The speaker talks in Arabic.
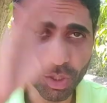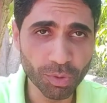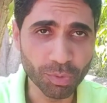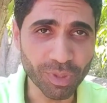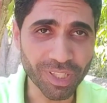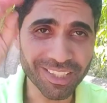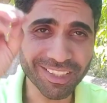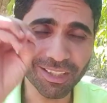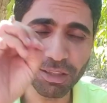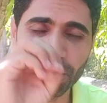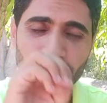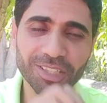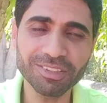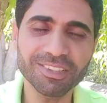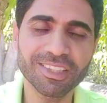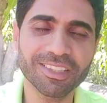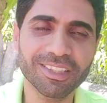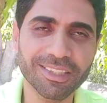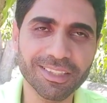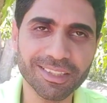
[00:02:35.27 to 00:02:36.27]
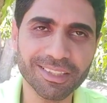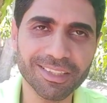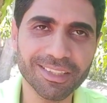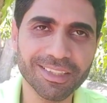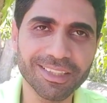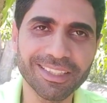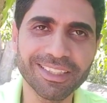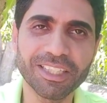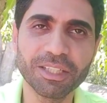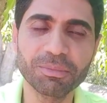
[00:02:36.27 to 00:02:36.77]
ولكن المأزق
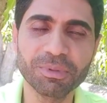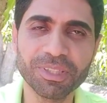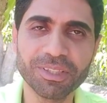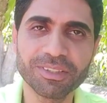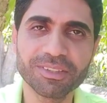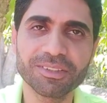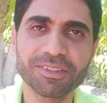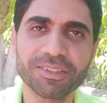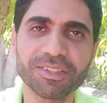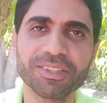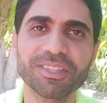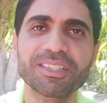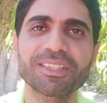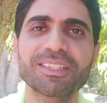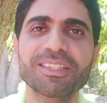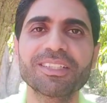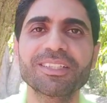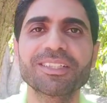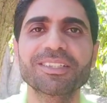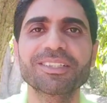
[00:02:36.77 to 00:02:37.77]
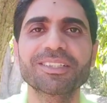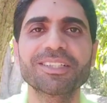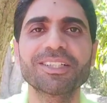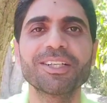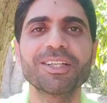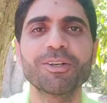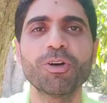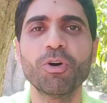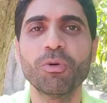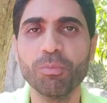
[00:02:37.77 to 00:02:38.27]
الكبير
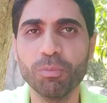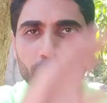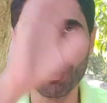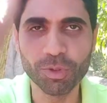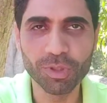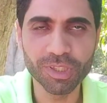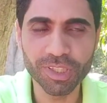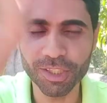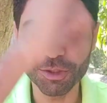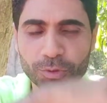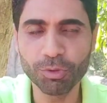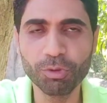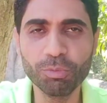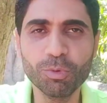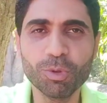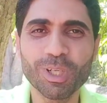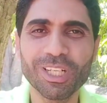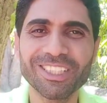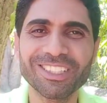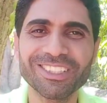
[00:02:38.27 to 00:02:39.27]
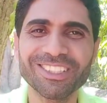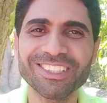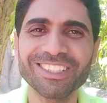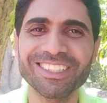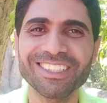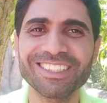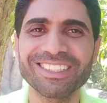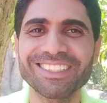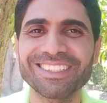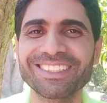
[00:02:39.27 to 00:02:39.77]
امه لان امه كانت
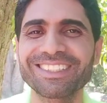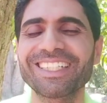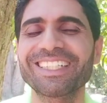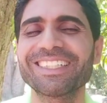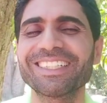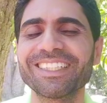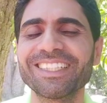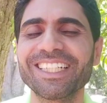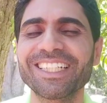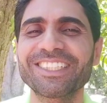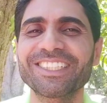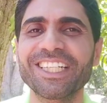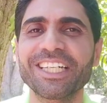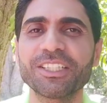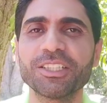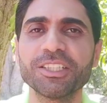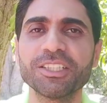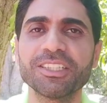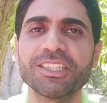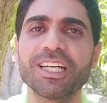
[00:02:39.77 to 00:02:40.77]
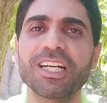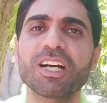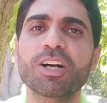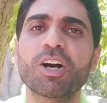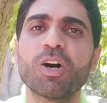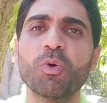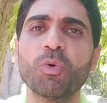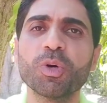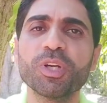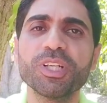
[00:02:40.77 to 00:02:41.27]
سيده شديده
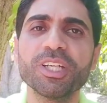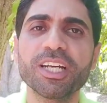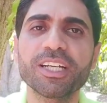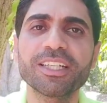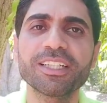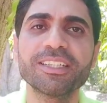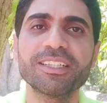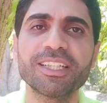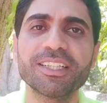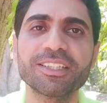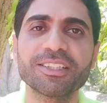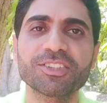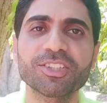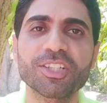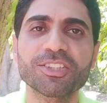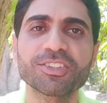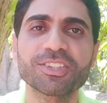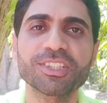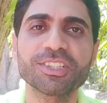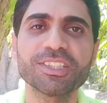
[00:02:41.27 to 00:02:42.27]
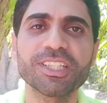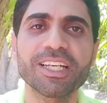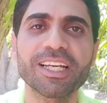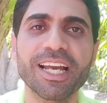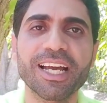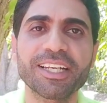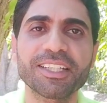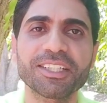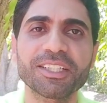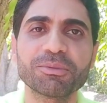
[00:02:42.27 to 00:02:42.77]
قويه جدا شخصيه
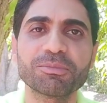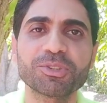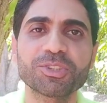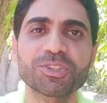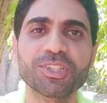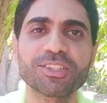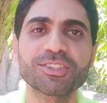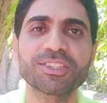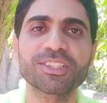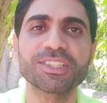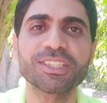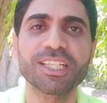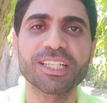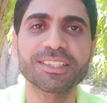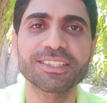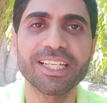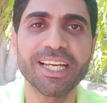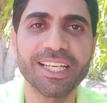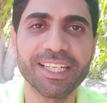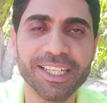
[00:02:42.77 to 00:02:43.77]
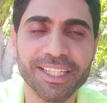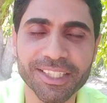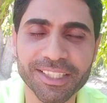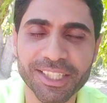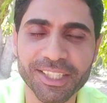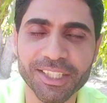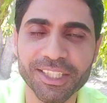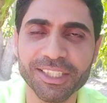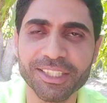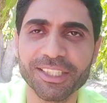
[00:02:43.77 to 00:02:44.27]
يعني مش شخصيه سهله
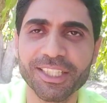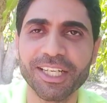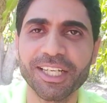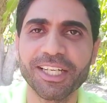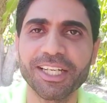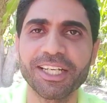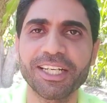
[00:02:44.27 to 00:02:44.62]
كده ان انت